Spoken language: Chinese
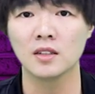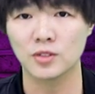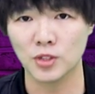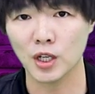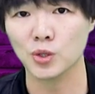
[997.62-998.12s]

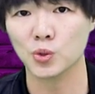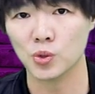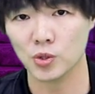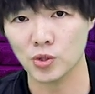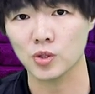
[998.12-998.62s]
这个就
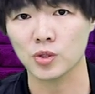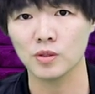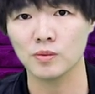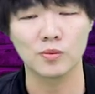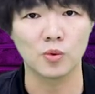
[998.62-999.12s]
是事
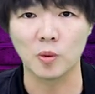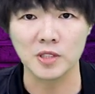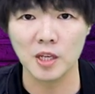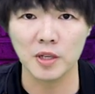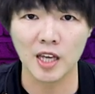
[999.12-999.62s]
实。我
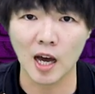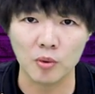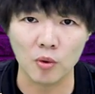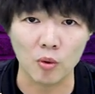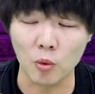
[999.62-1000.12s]
们在被压
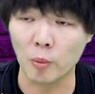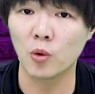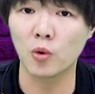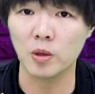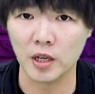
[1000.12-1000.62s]
迫，我们
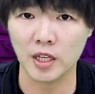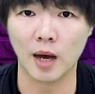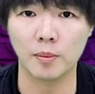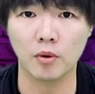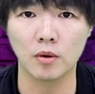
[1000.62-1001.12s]
会被
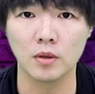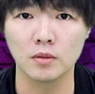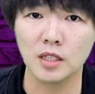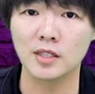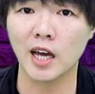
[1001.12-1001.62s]
压迫。
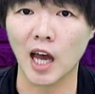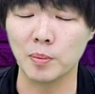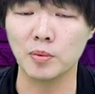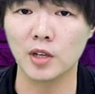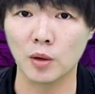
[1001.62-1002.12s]
现在还
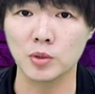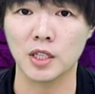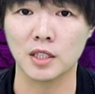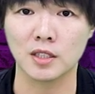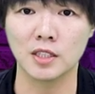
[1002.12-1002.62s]
不了
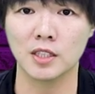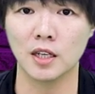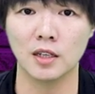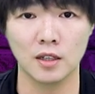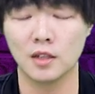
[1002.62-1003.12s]
解的那
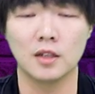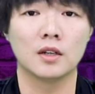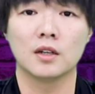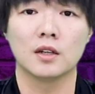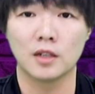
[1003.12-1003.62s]
些
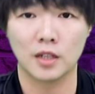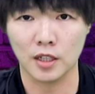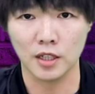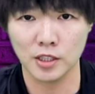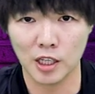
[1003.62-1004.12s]

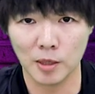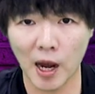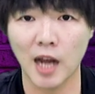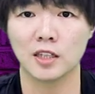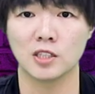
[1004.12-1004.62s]
和谐
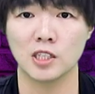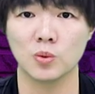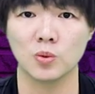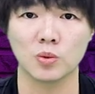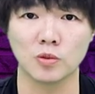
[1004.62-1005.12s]
派的基
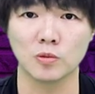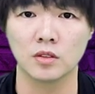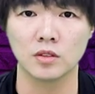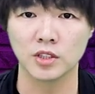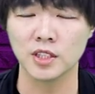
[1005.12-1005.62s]
督徒，
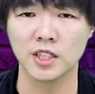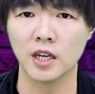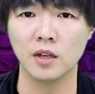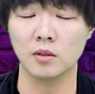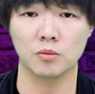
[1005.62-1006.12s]
是那
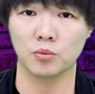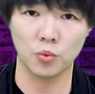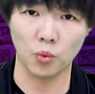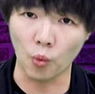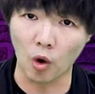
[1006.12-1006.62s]
些
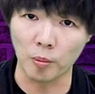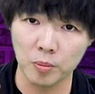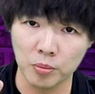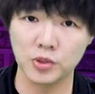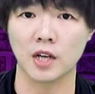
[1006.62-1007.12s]
我
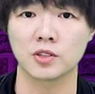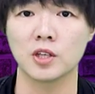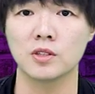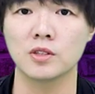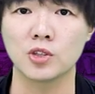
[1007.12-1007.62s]
们不讲
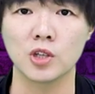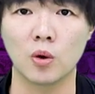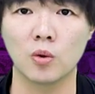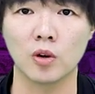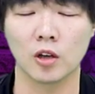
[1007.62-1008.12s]
政治的
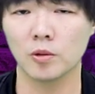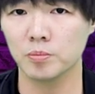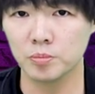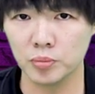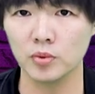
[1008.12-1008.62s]
教会，
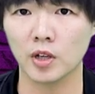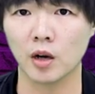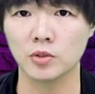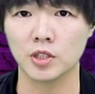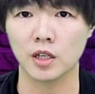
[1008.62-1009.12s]
不
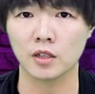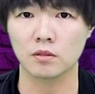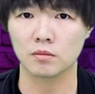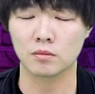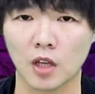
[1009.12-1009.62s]
了解
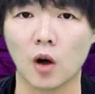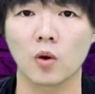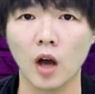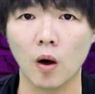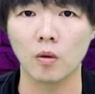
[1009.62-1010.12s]
祷
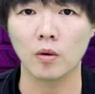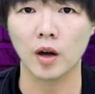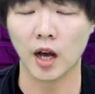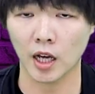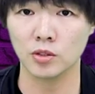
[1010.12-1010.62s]
告，
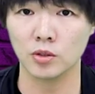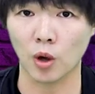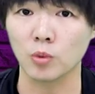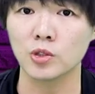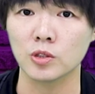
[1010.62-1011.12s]
还
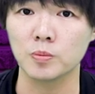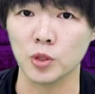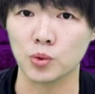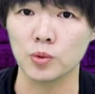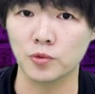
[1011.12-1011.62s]
同时
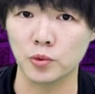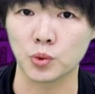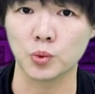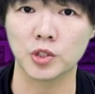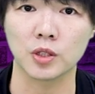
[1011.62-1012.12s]
必须付
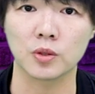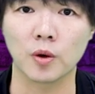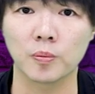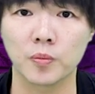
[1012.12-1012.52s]
出行动。